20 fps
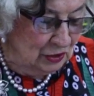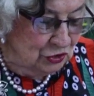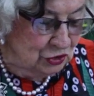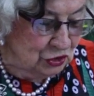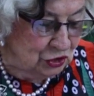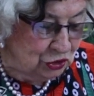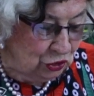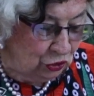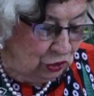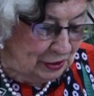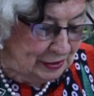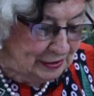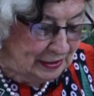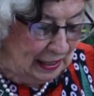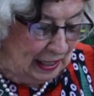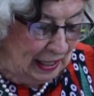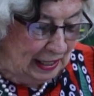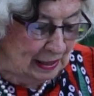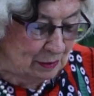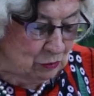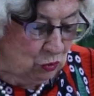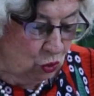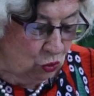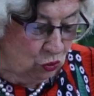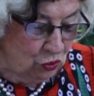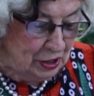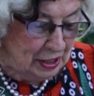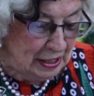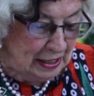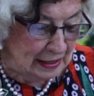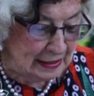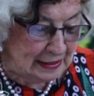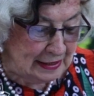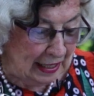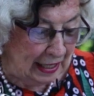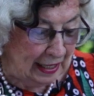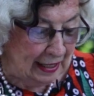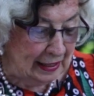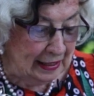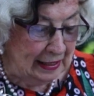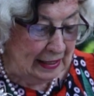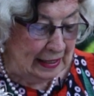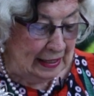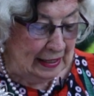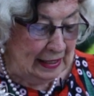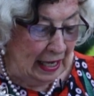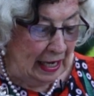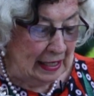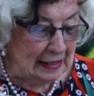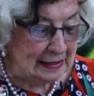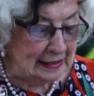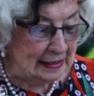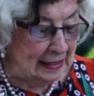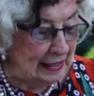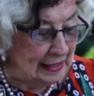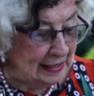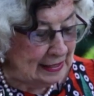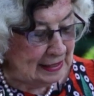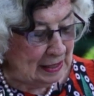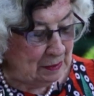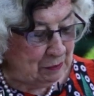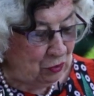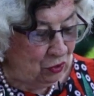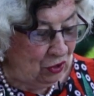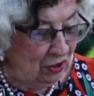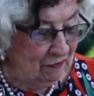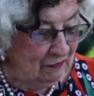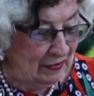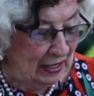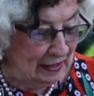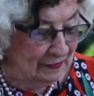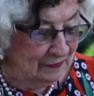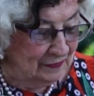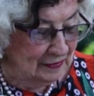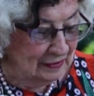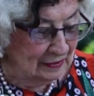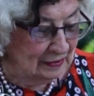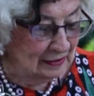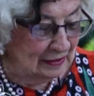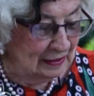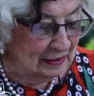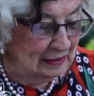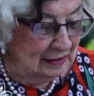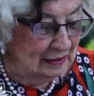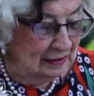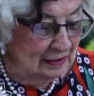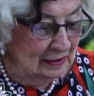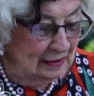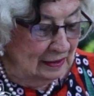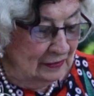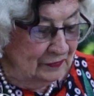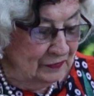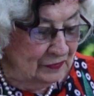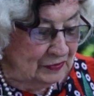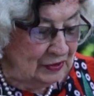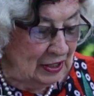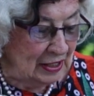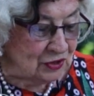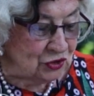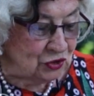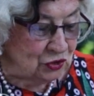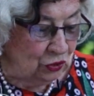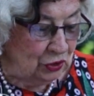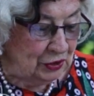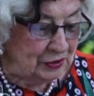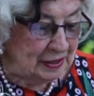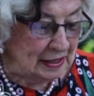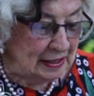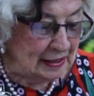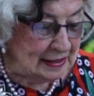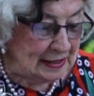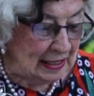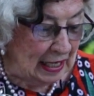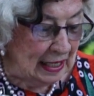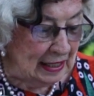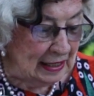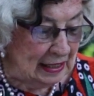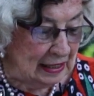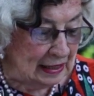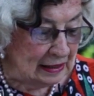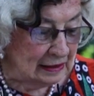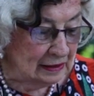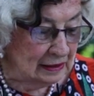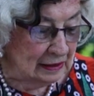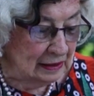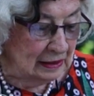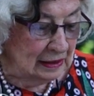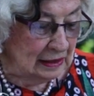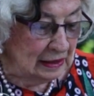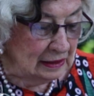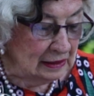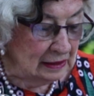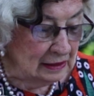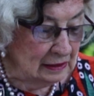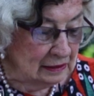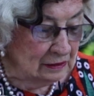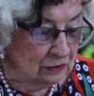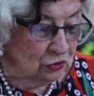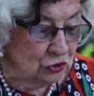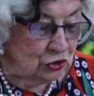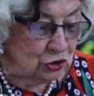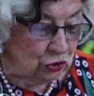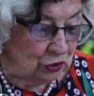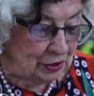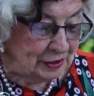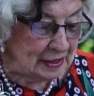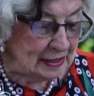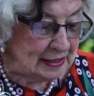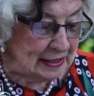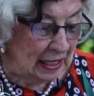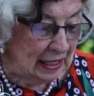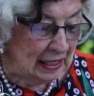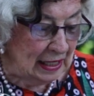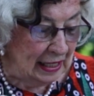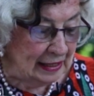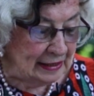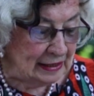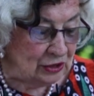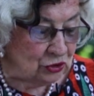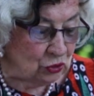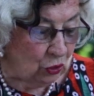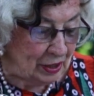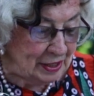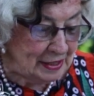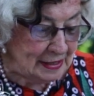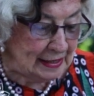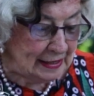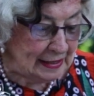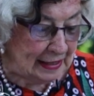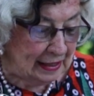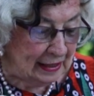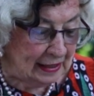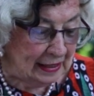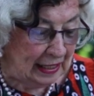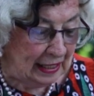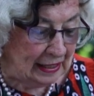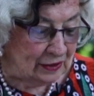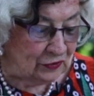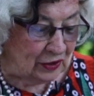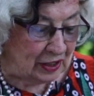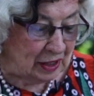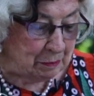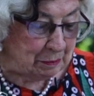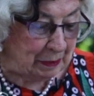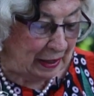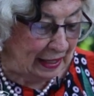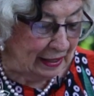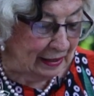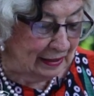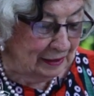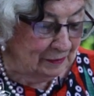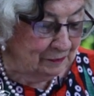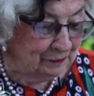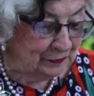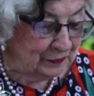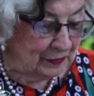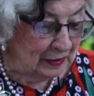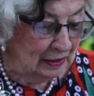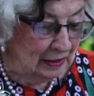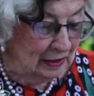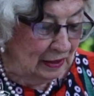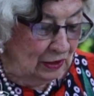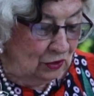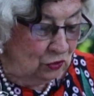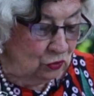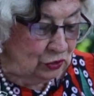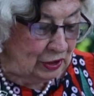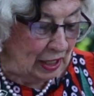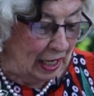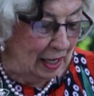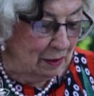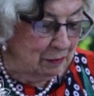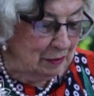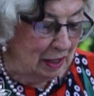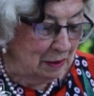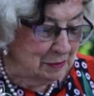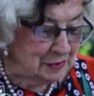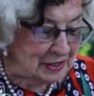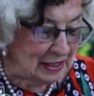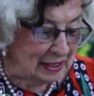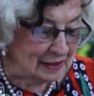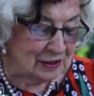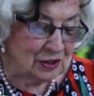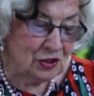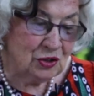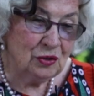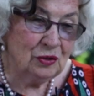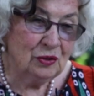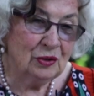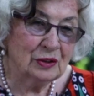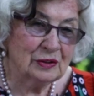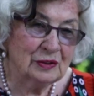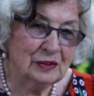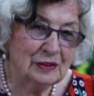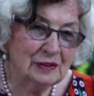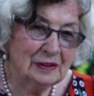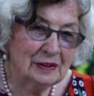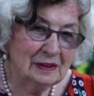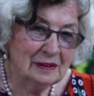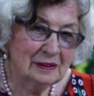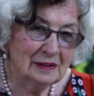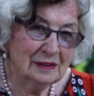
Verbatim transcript: sollte einem Hundertjährigen ein Kind geboren werden, das sollte Sarah, und sollte Sarah eine 90-Jährige etwa gebären? Und Abraham sagte zu Gott,